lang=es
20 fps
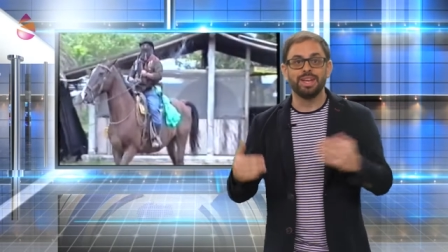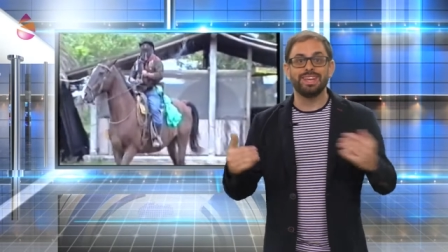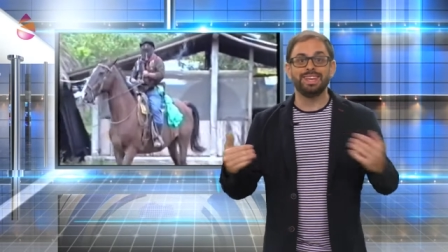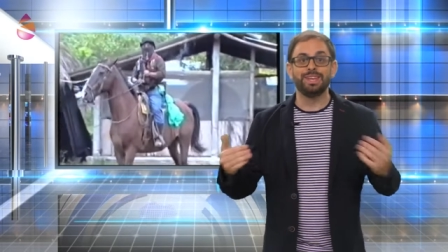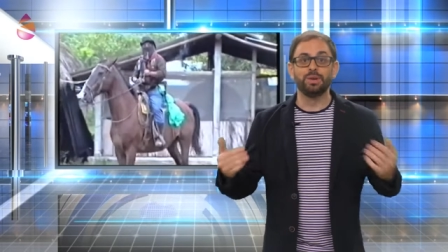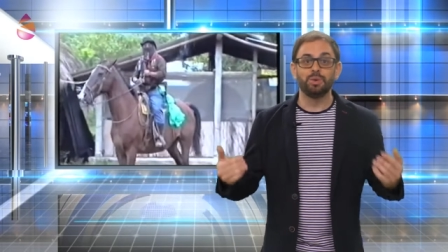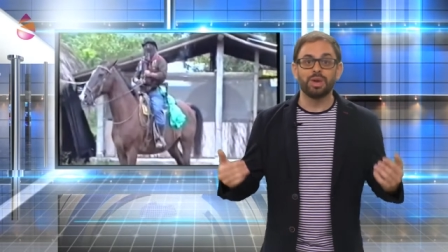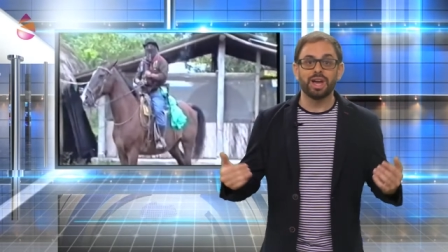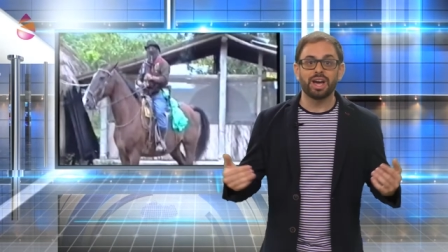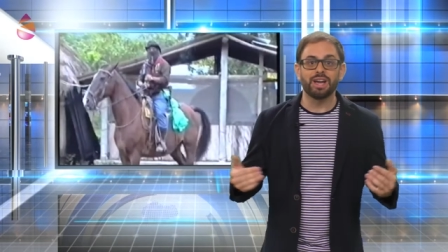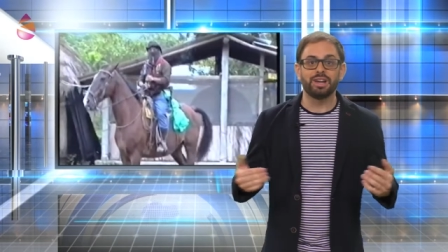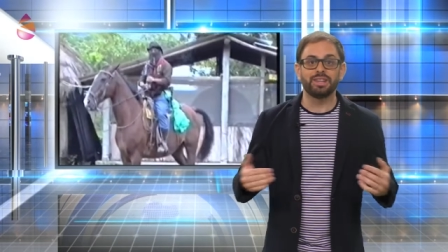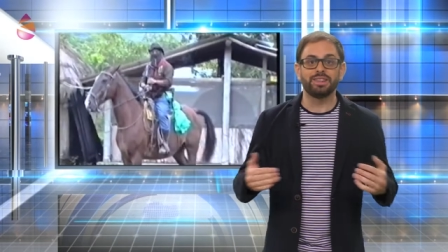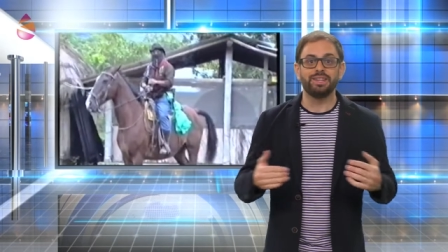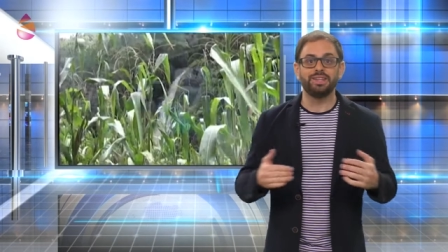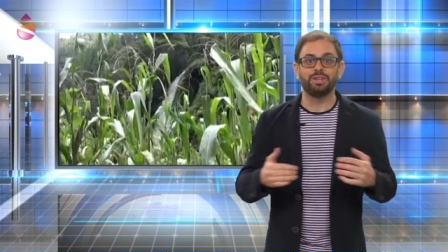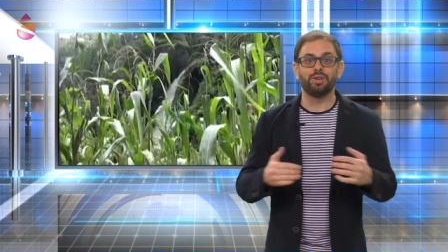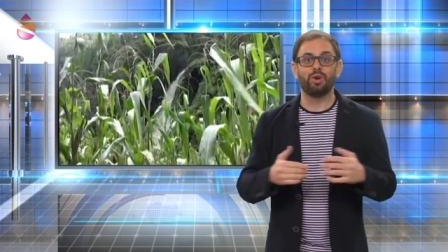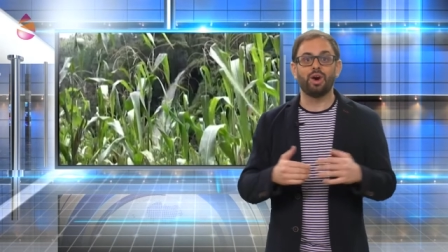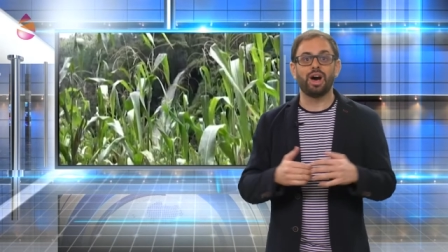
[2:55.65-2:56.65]
y un
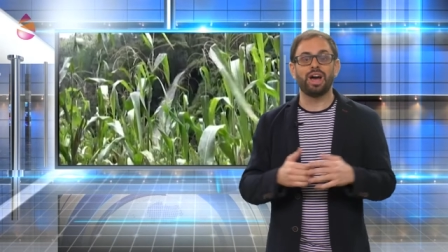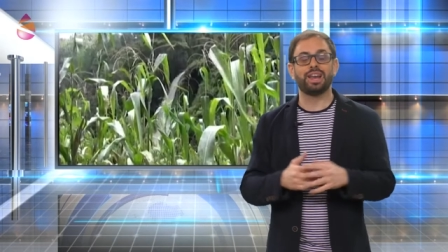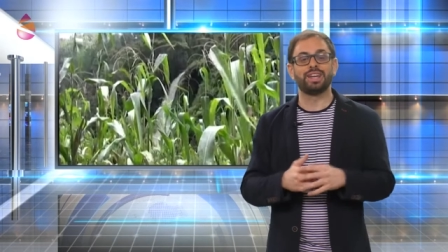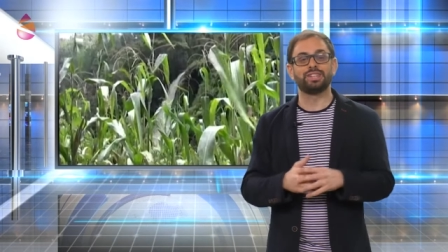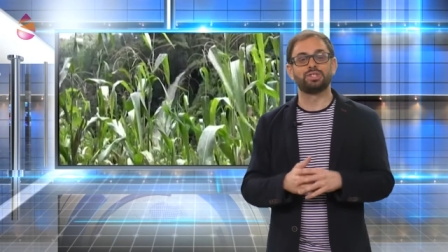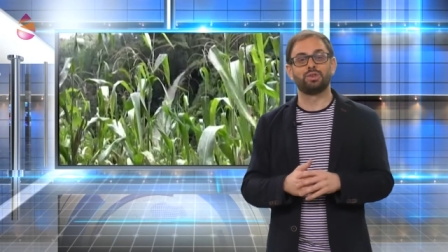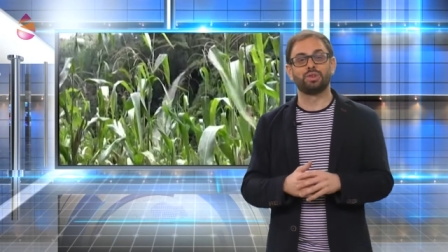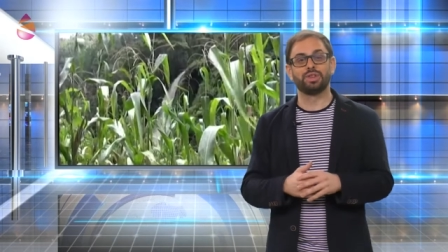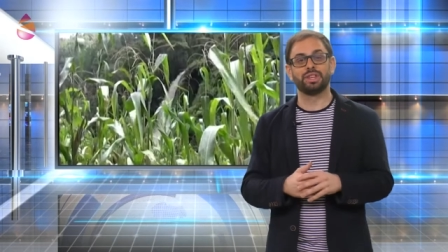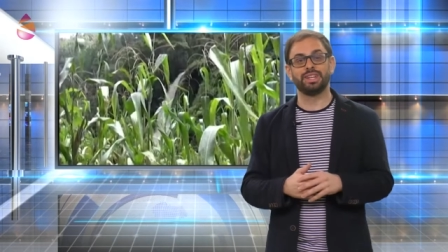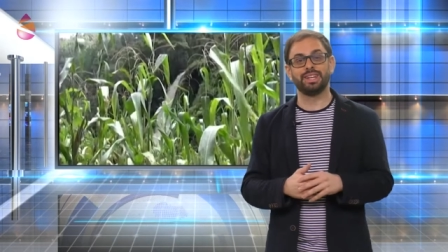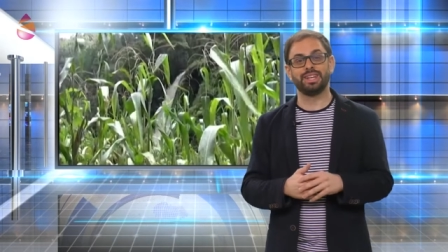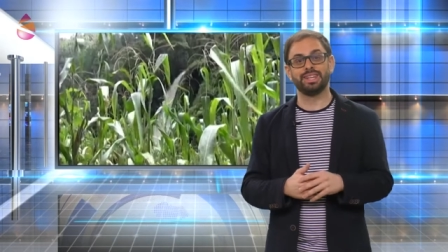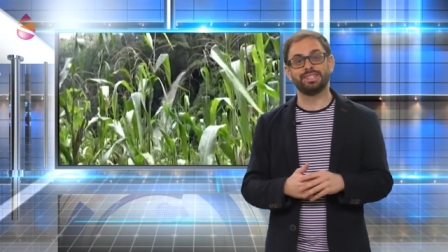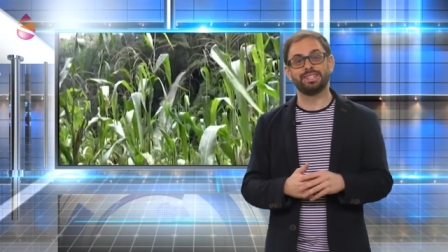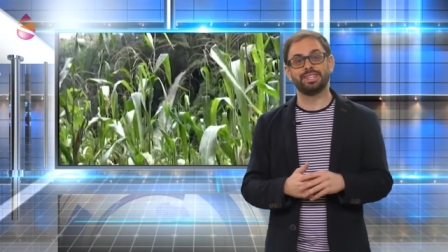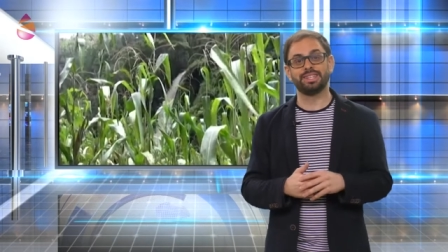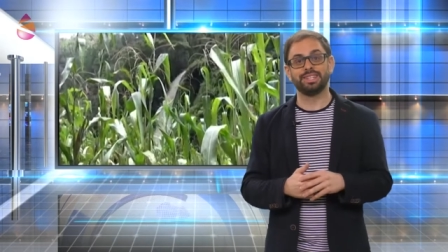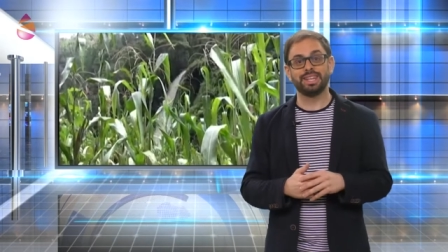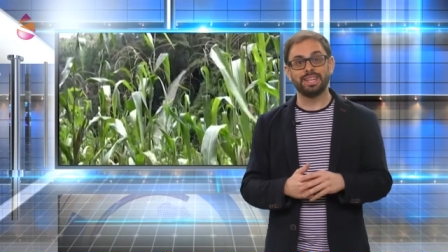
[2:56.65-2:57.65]
ejército a las
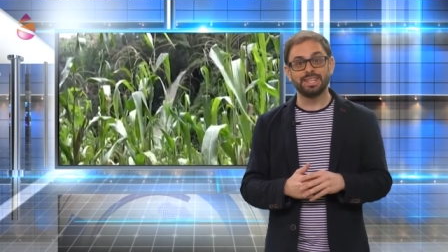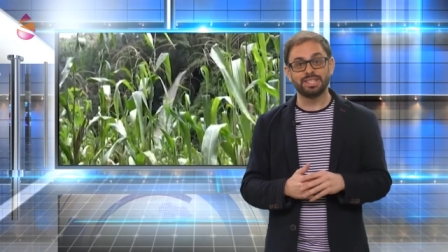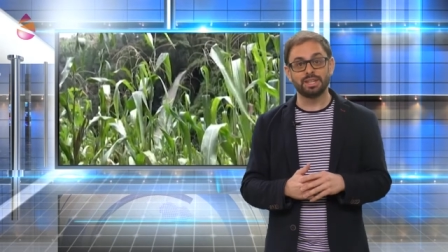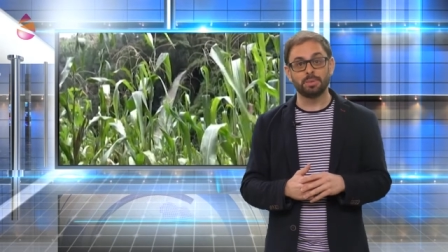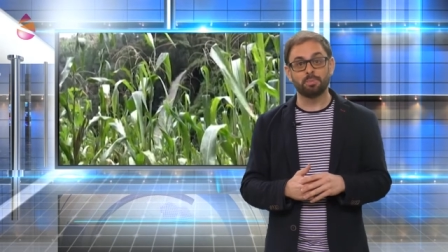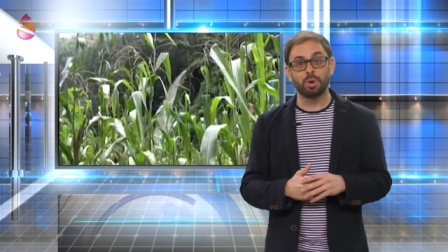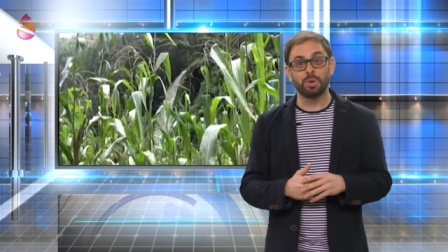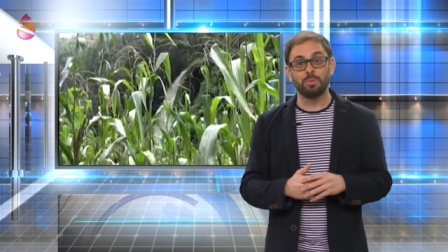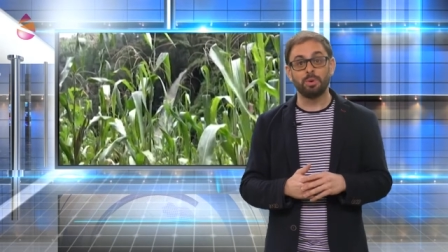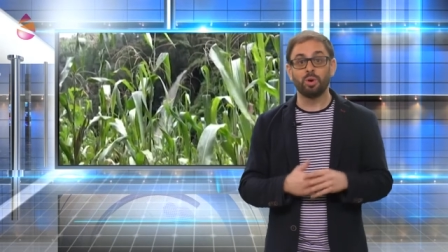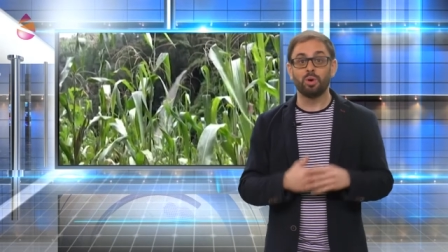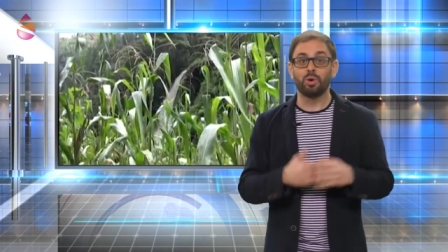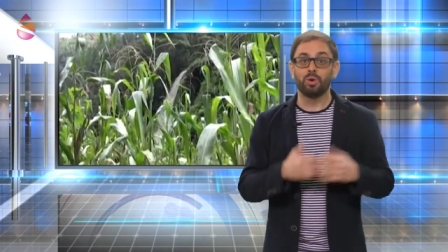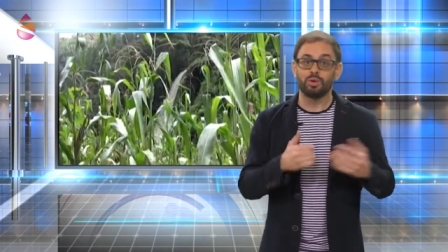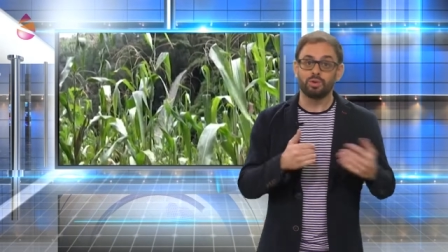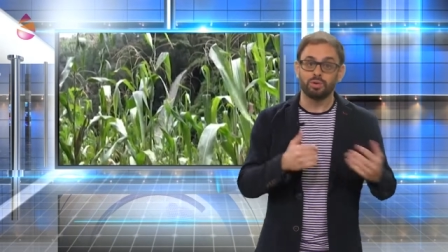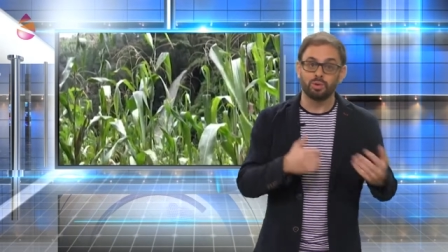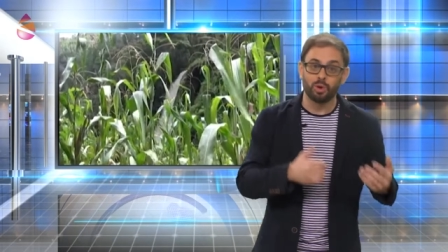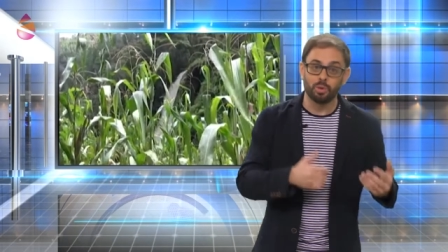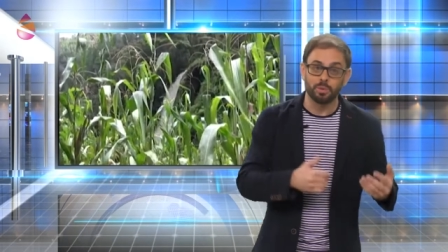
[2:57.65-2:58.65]
órdenes de ese pueblo
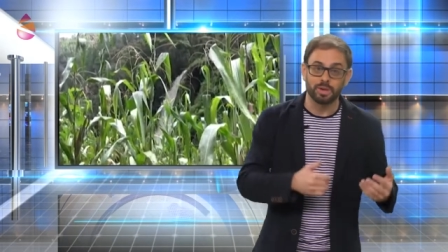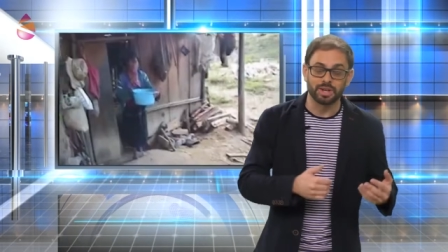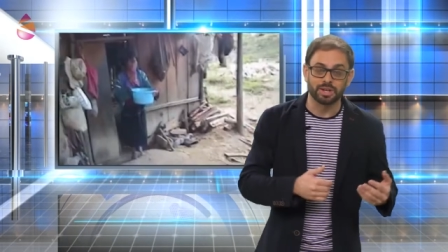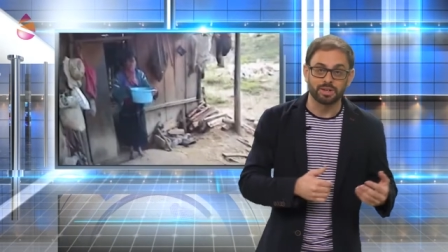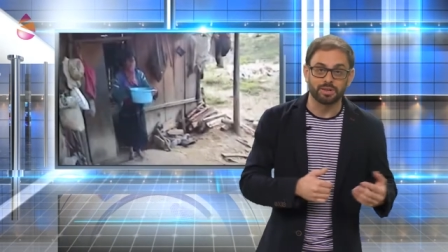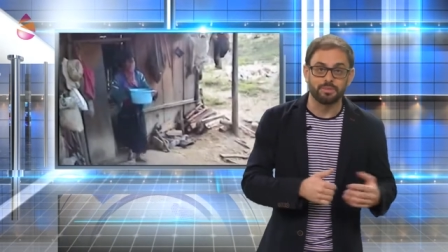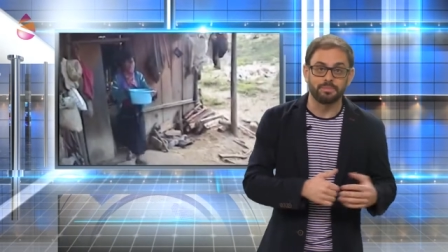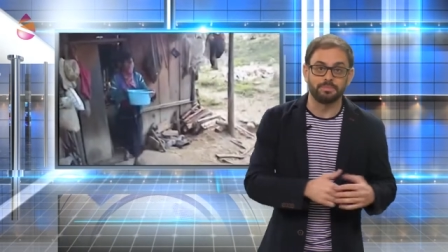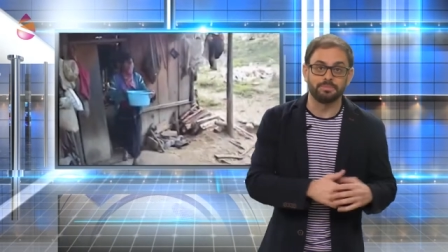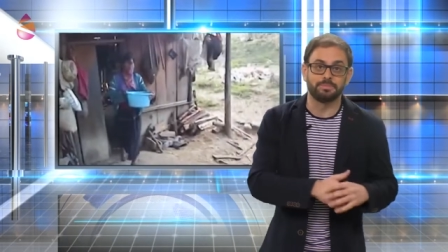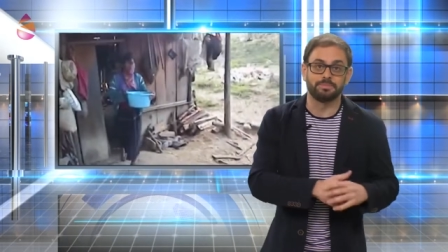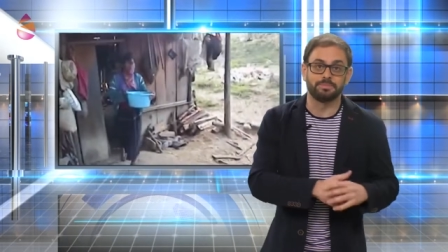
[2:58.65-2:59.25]
gobierno.